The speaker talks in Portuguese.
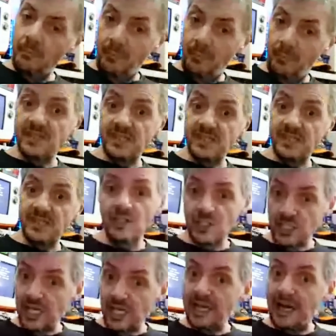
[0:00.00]
pensado e
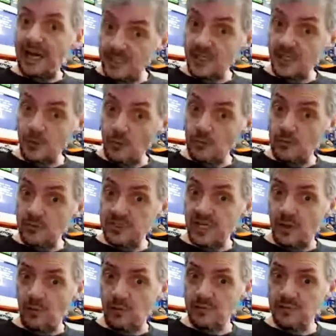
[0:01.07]
chegado a essa
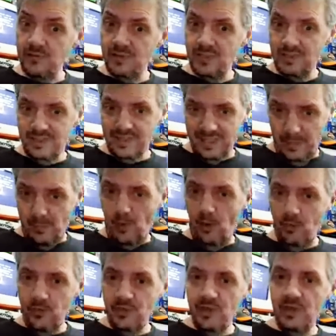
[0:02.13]
conclusão. Tá
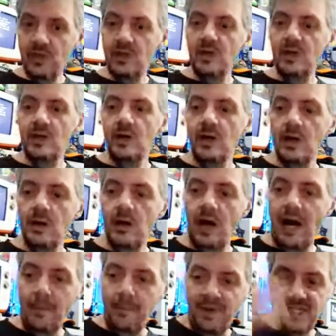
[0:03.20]
bom?
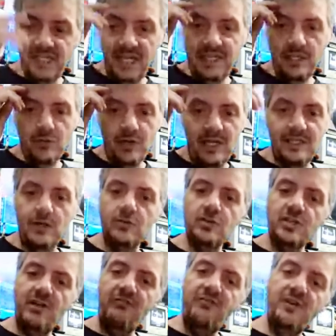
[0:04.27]
Rapaziada do canal do
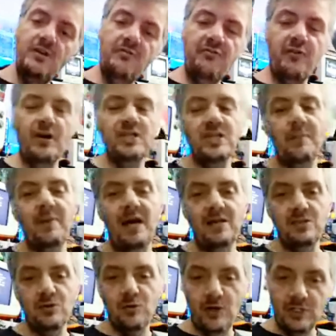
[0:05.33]
Jefinho, um forte
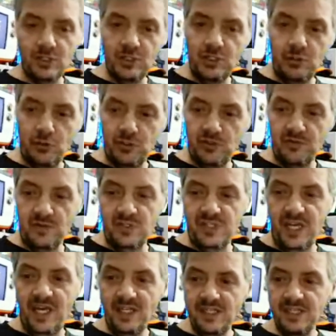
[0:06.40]
abraço, gosto de todos
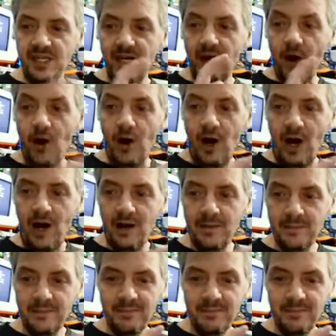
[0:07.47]
vocês. Ó,